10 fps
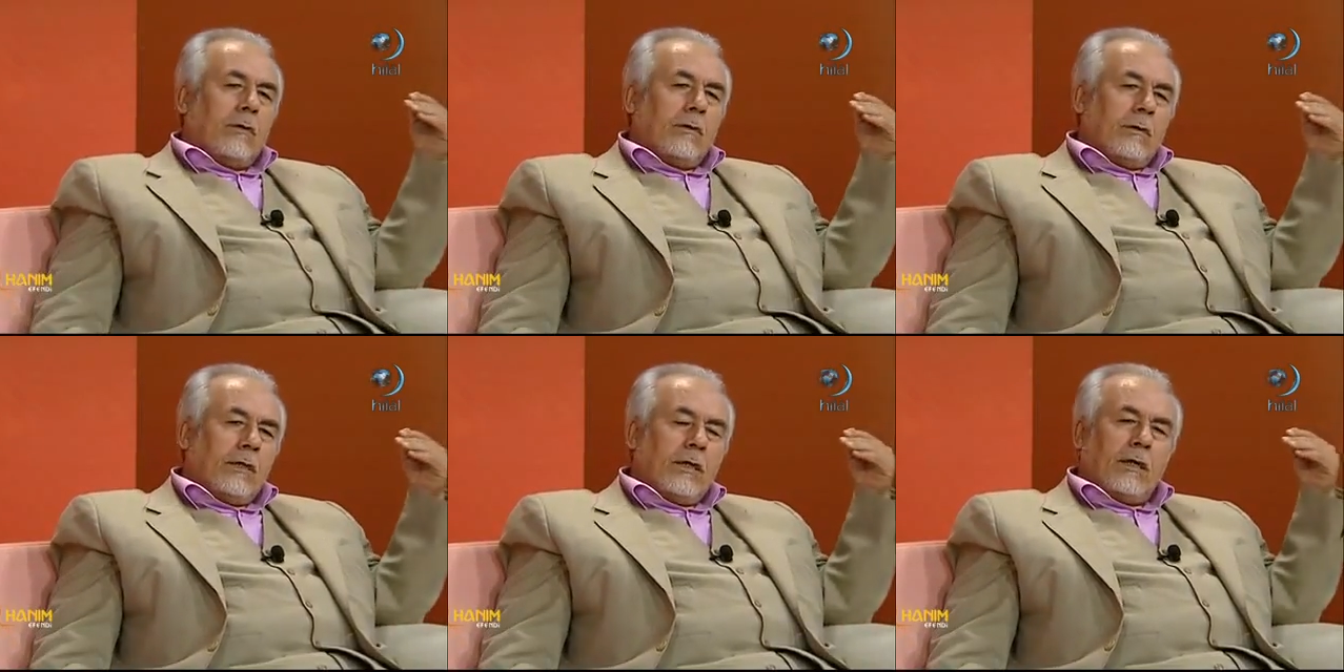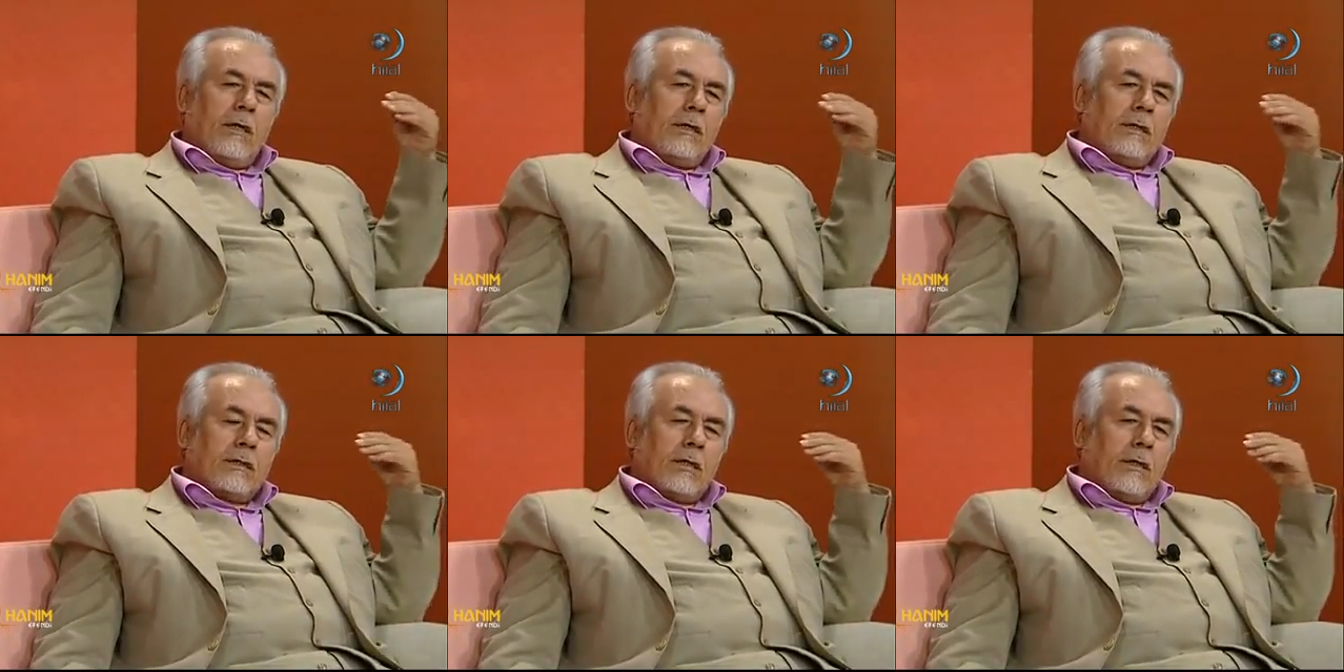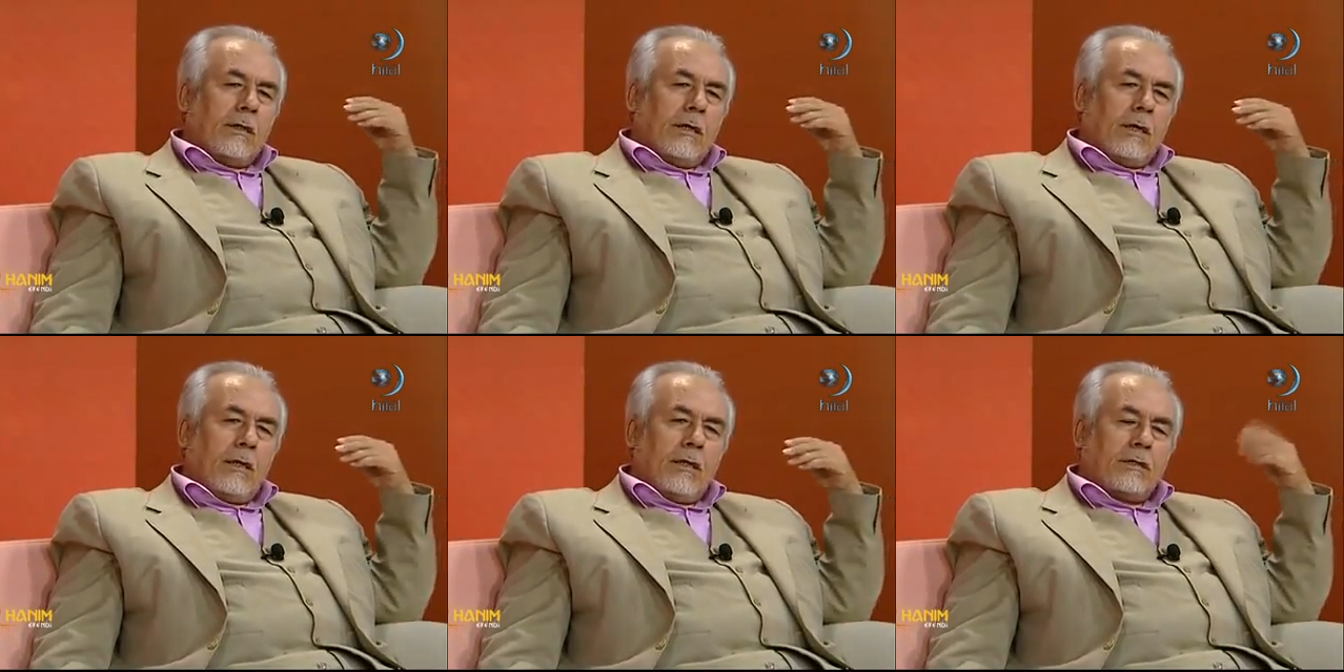Ee, niye? İnsanla
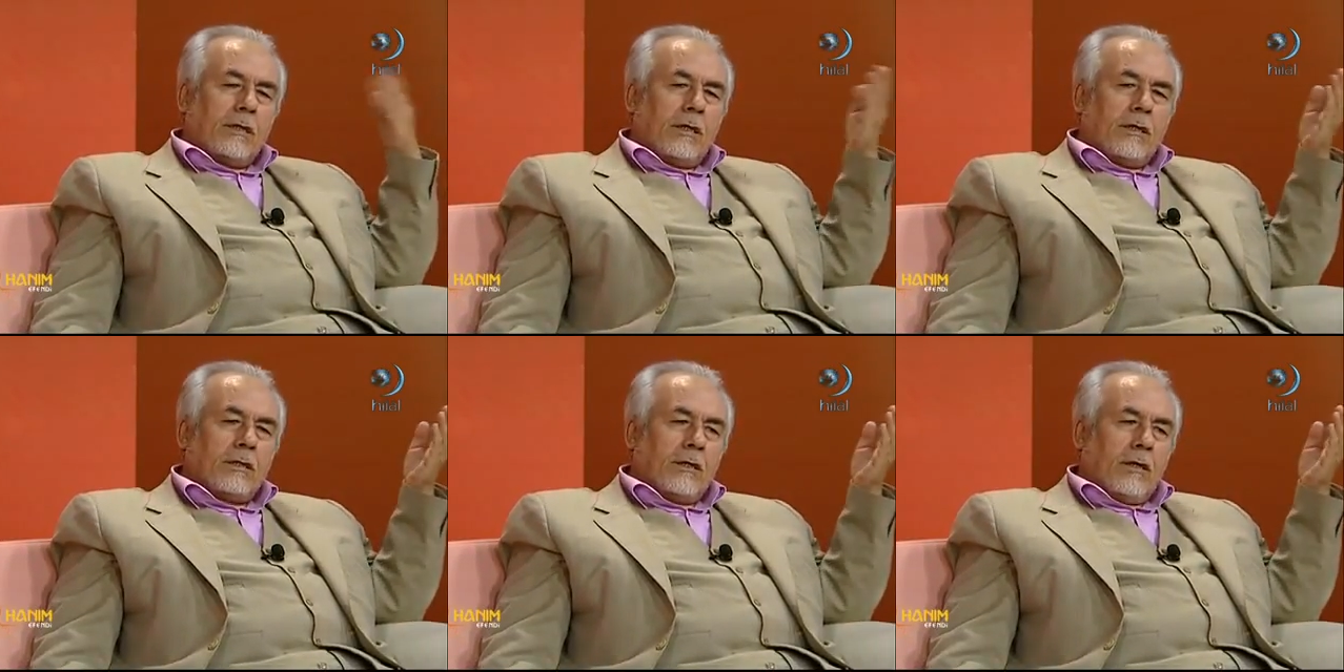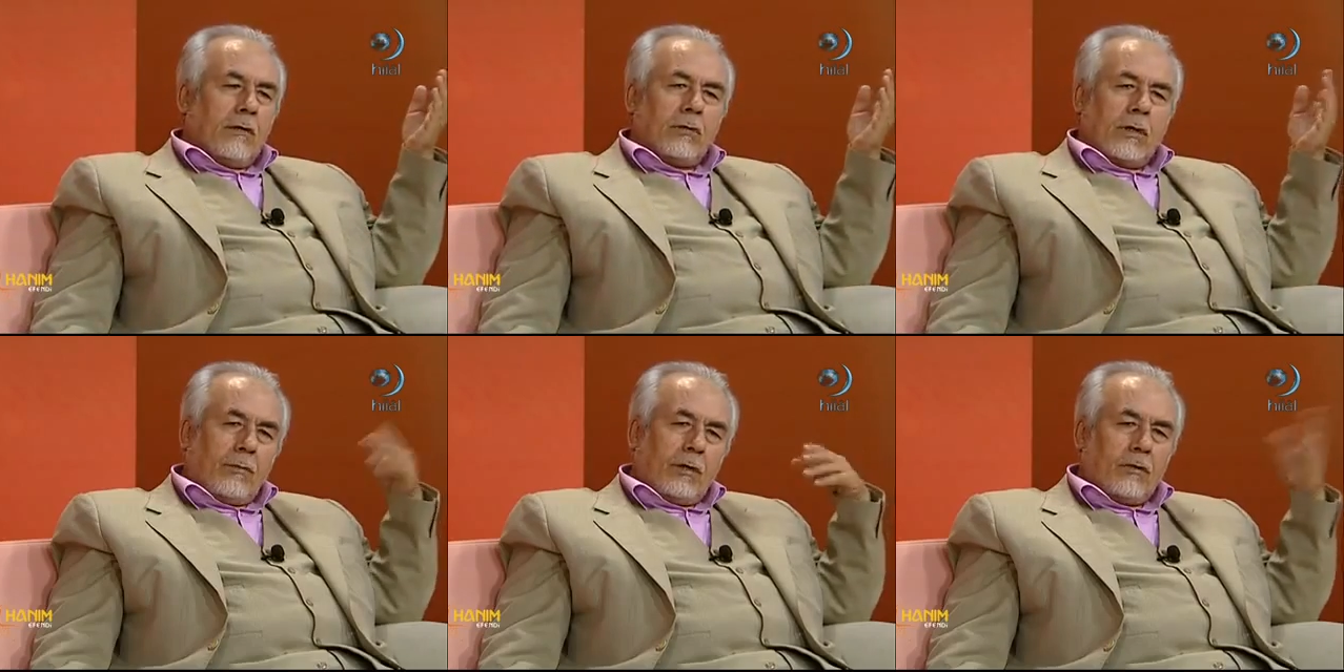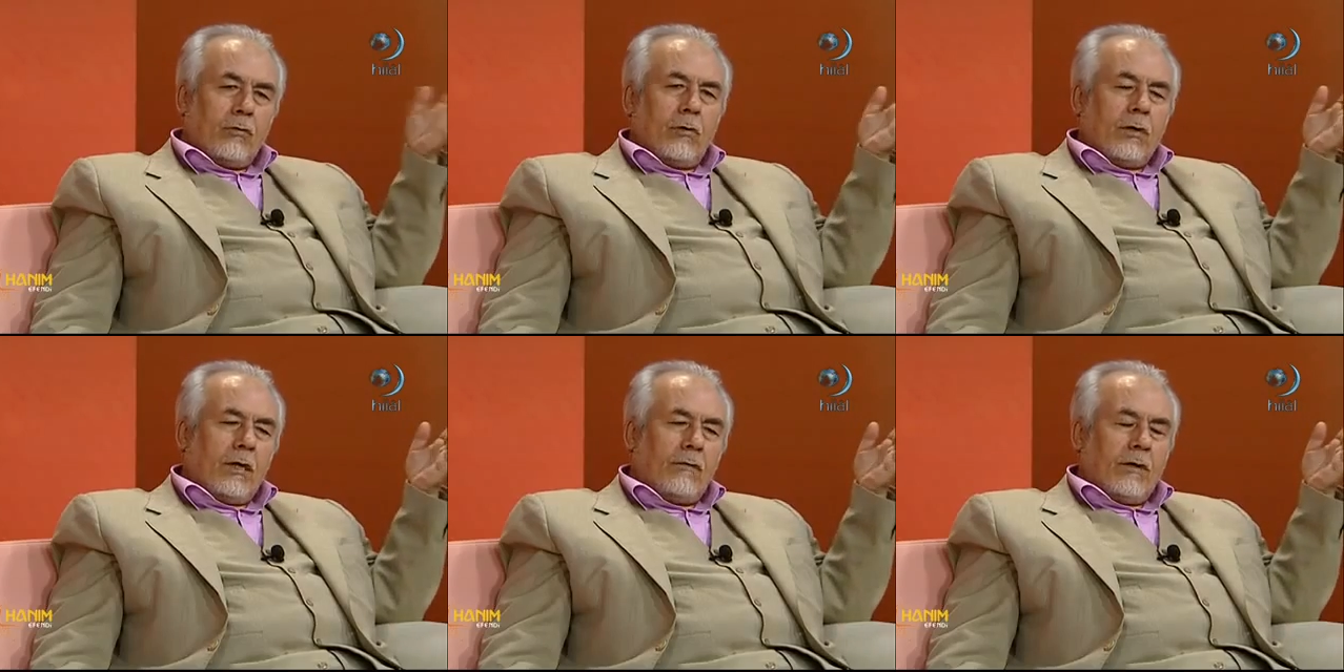Allah Celle Celaluhu tabiatı
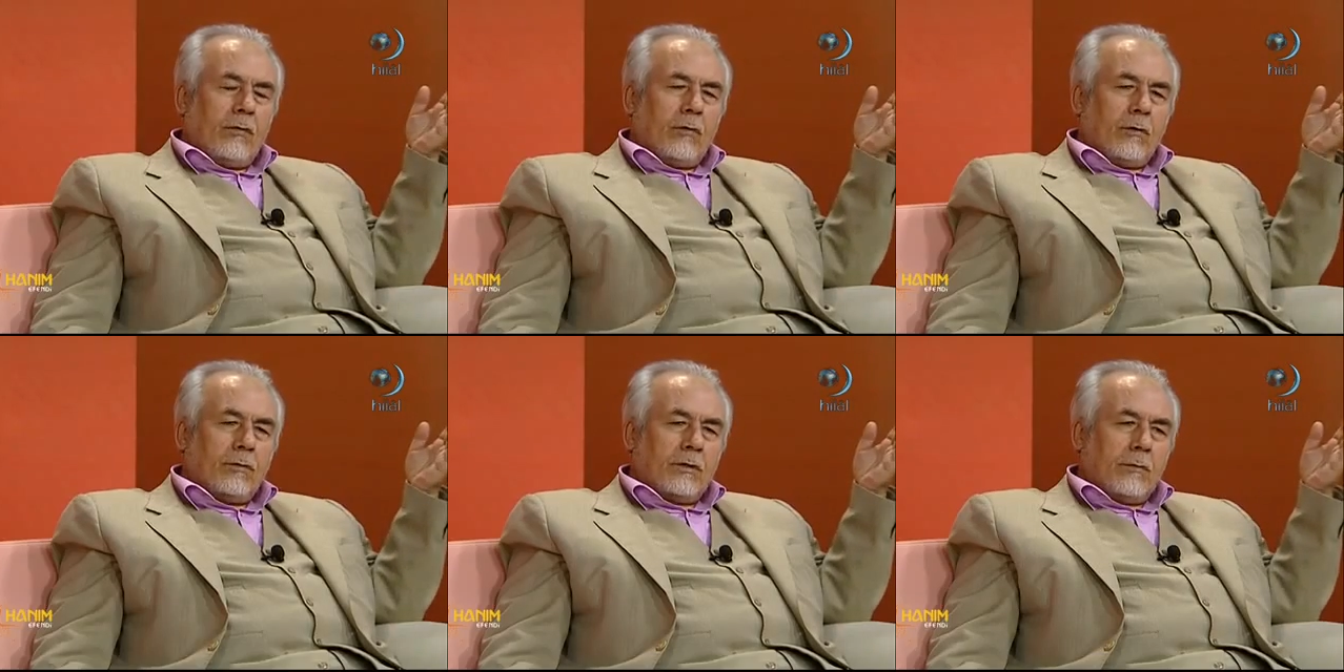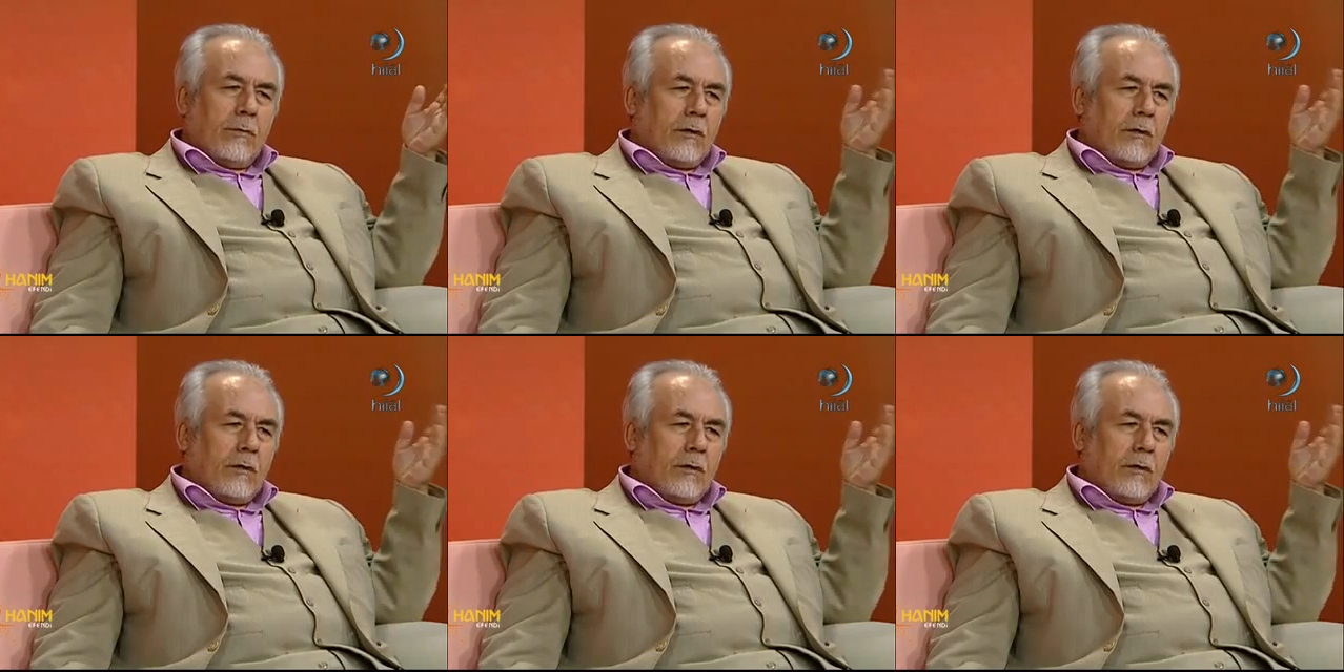örnek veriyor bize.